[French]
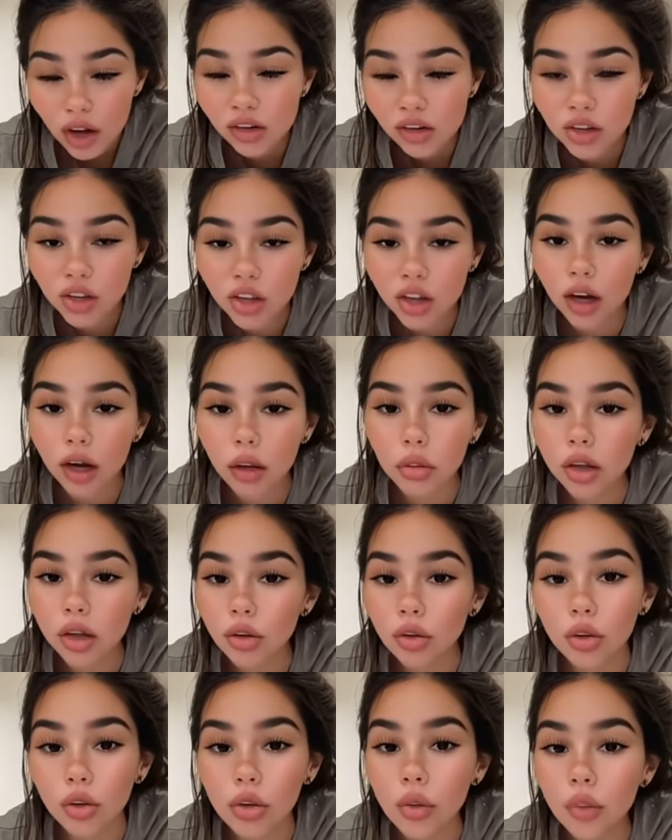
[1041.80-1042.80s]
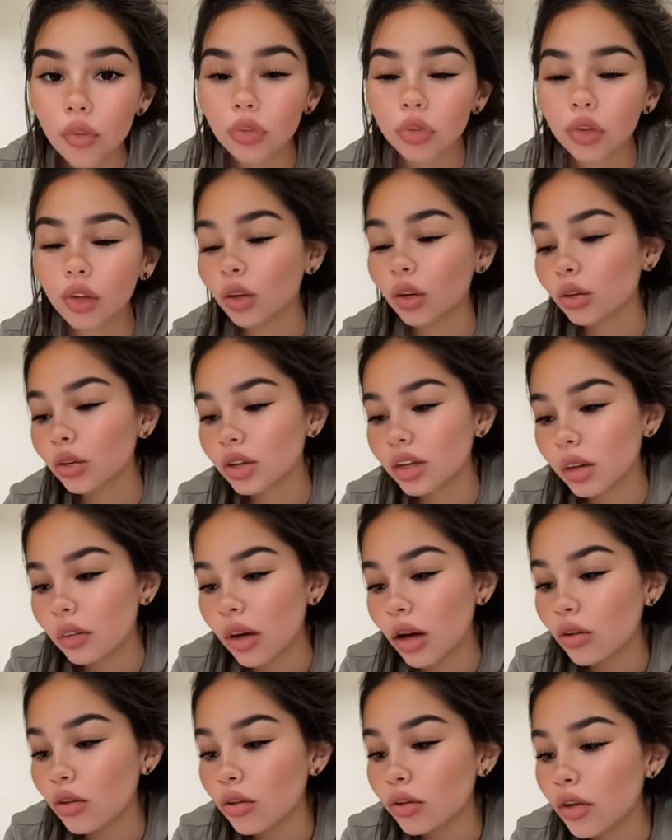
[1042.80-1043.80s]
J'ai cramé le haut, donc c'est pas
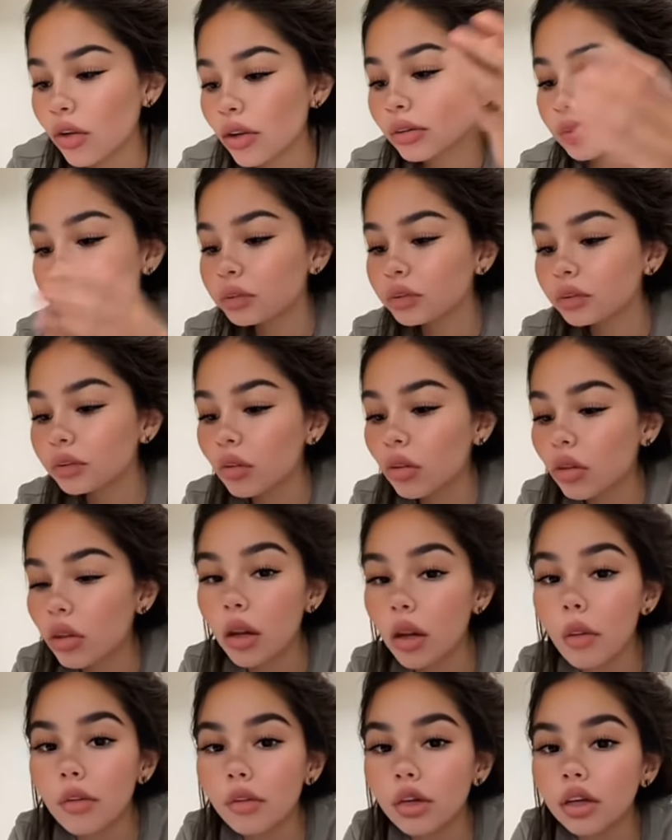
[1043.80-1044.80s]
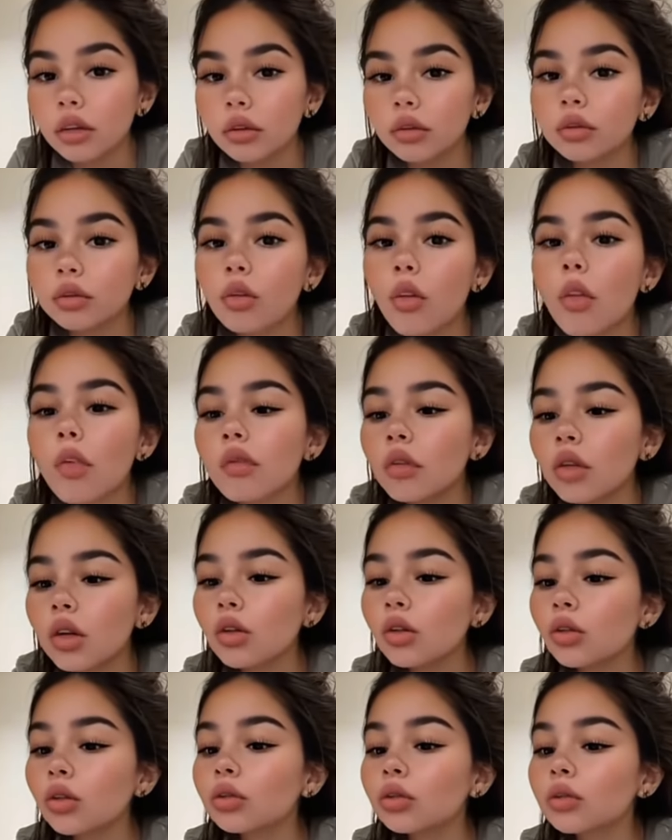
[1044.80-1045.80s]
ouf. Mais le
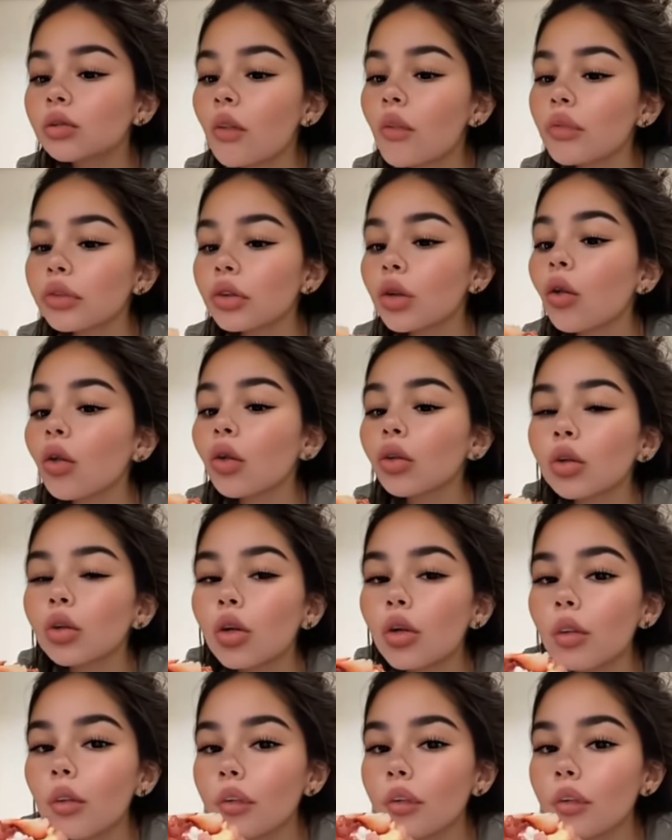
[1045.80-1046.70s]
coup, trop trop bon.